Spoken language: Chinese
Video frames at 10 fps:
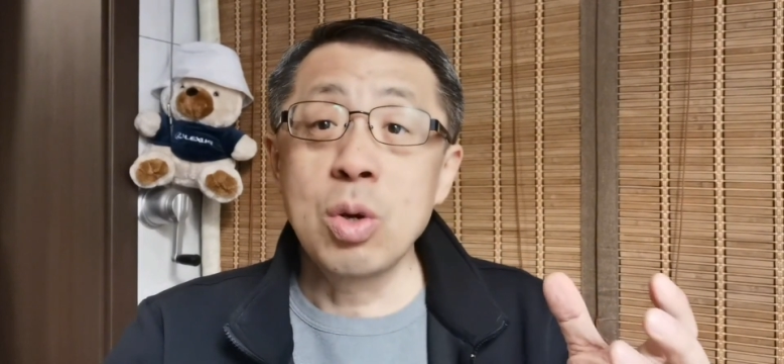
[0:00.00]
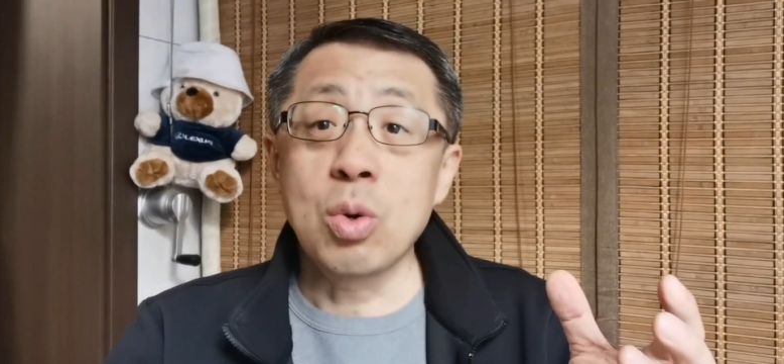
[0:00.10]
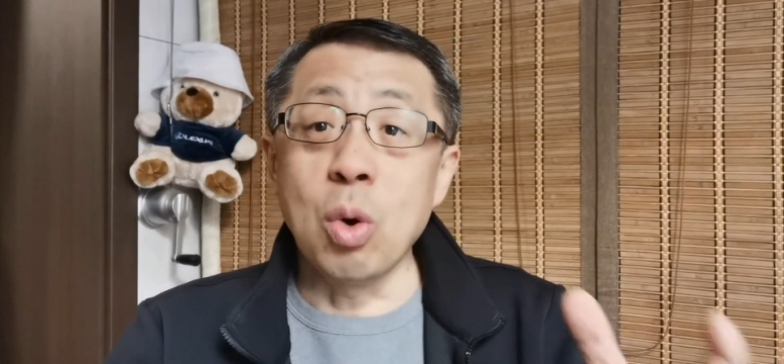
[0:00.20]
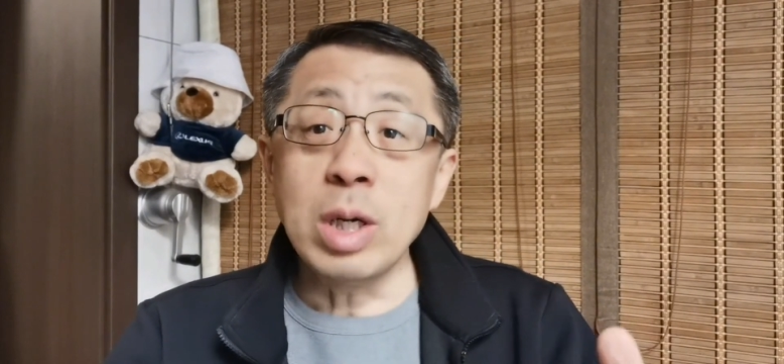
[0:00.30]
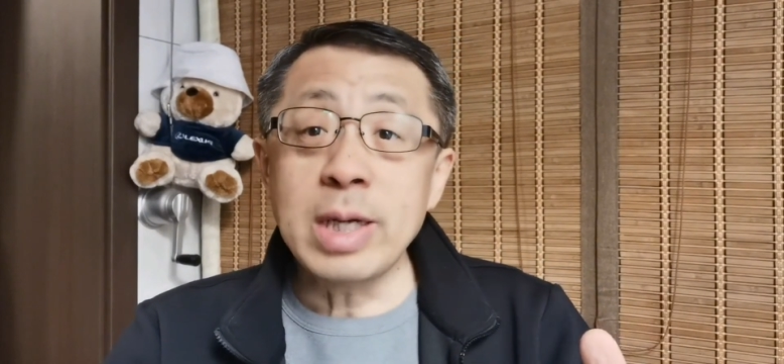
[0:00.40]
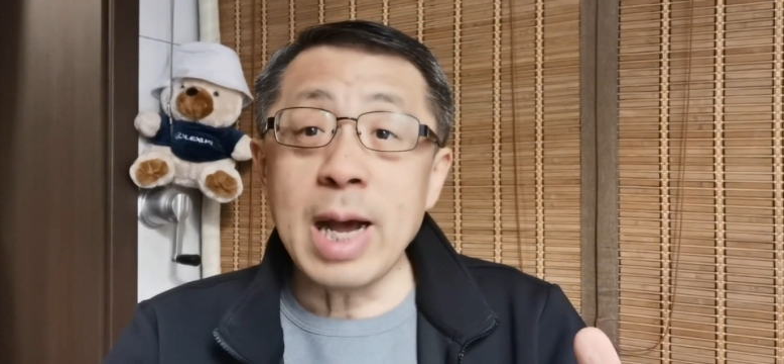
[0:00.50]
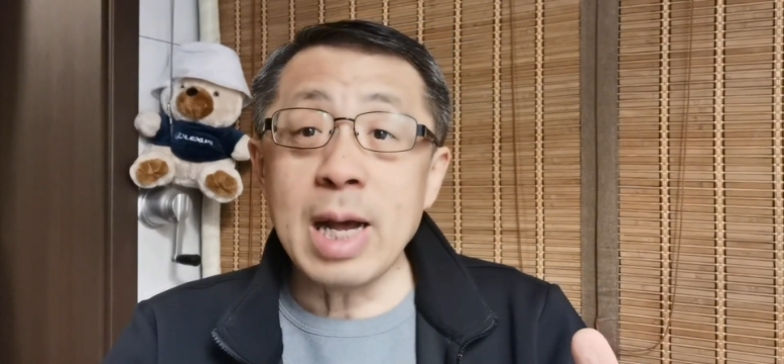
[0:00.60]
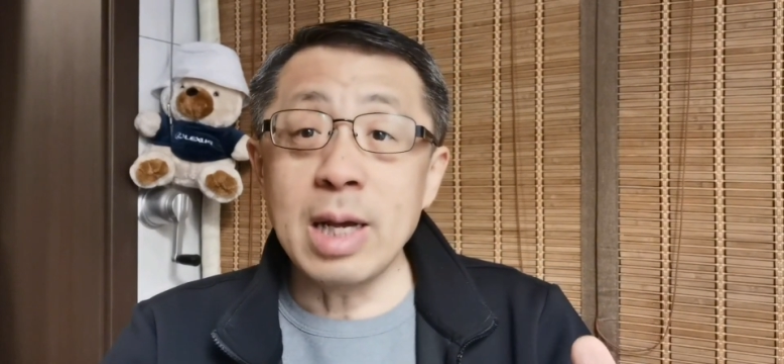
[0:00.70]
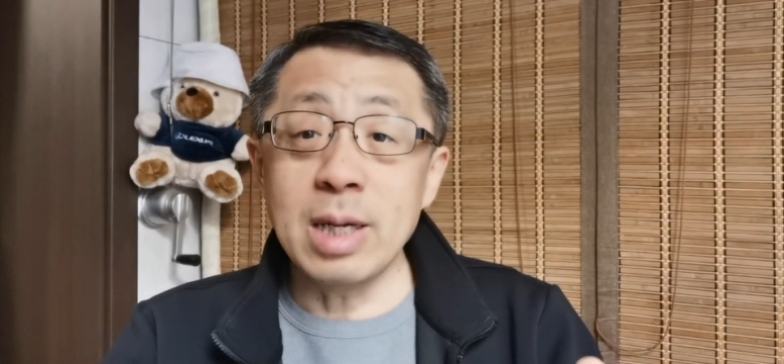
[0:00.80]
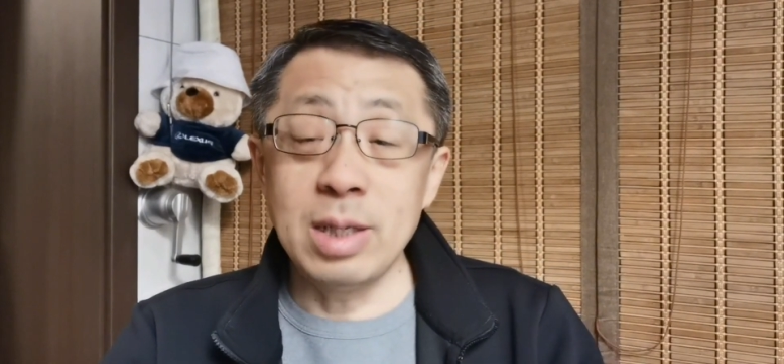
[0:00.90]
国
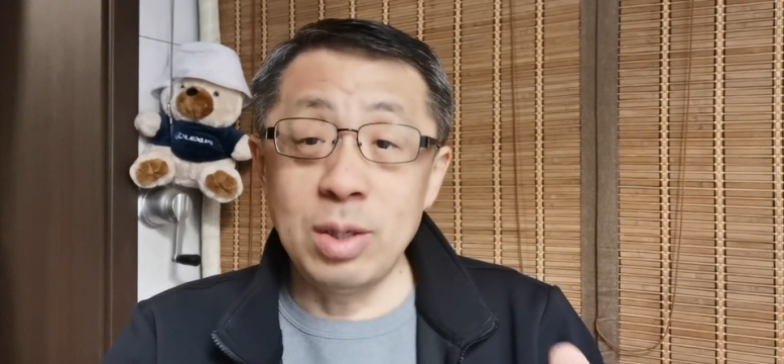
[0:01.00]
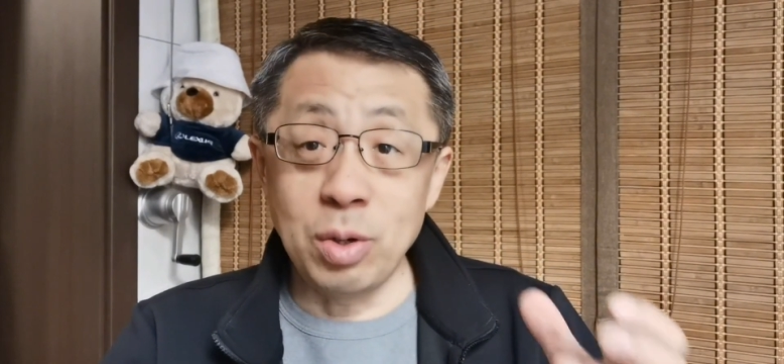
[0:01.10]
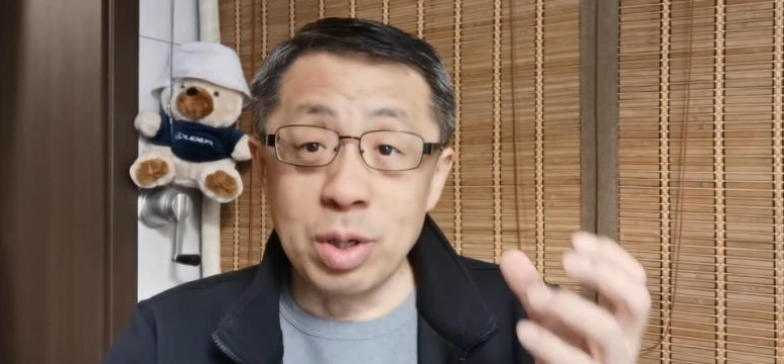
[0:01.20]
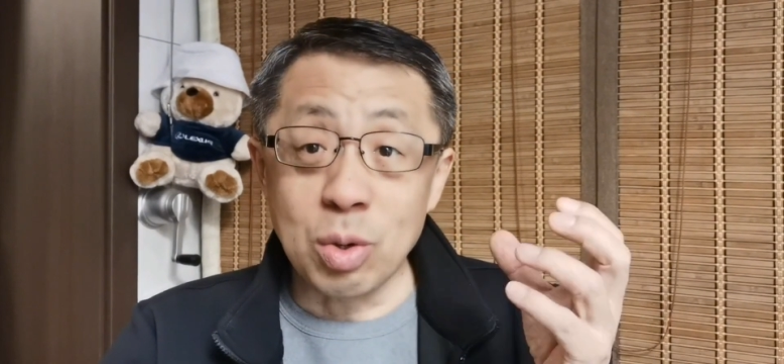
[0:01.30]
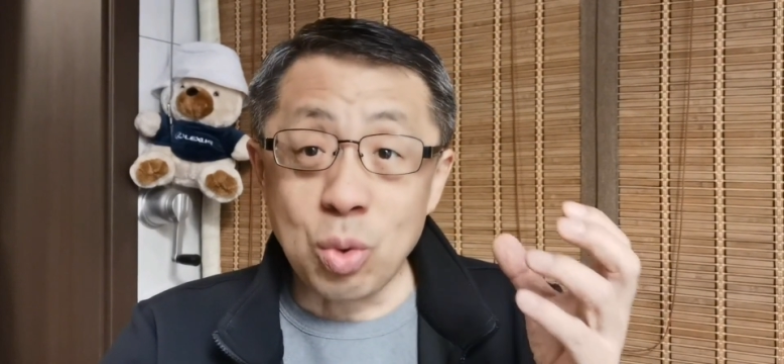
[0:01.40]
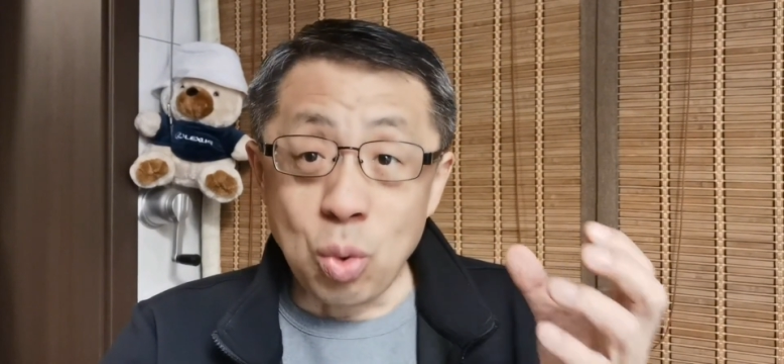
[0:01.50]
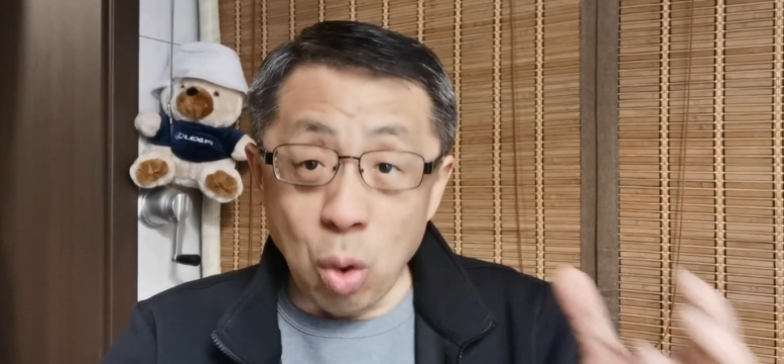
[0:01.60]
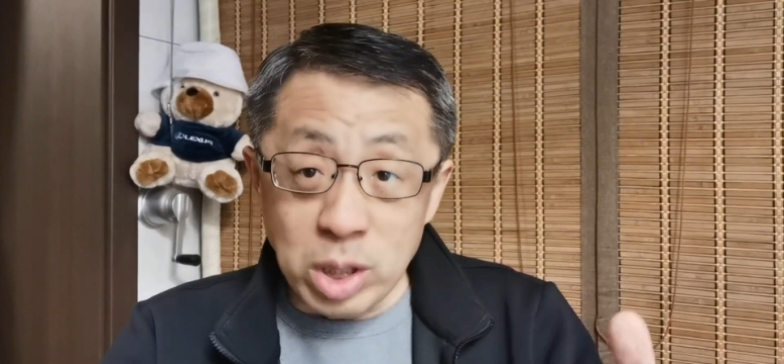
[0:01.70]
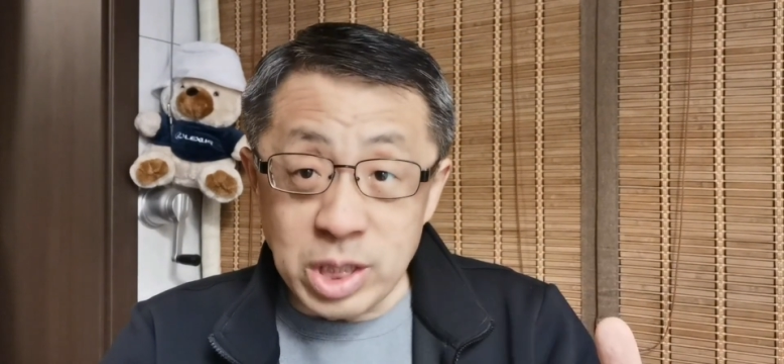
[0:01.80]
家有一个国